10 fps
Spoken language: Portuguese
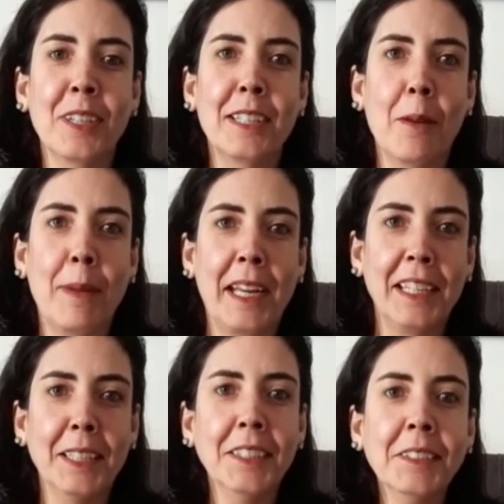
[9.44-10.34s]

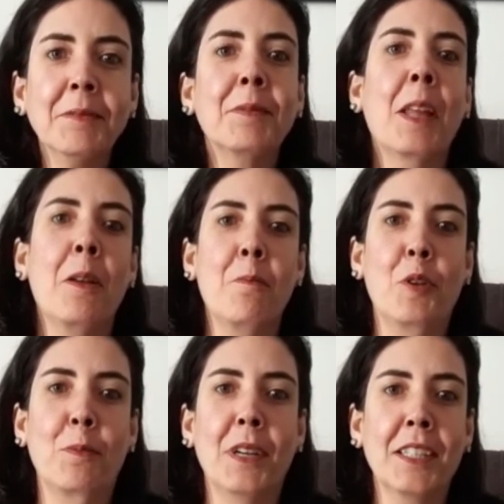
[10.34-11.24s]
Isabela,
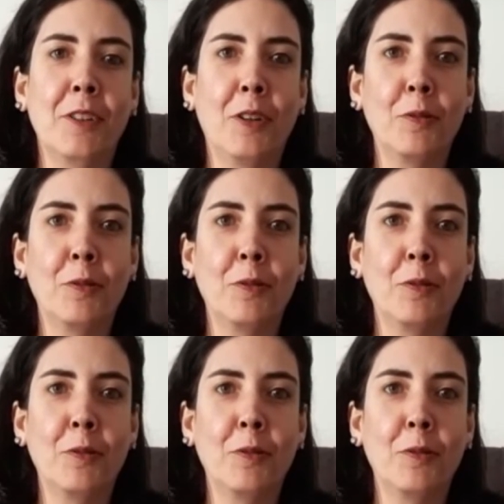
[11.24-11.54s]
Moro em Barcelona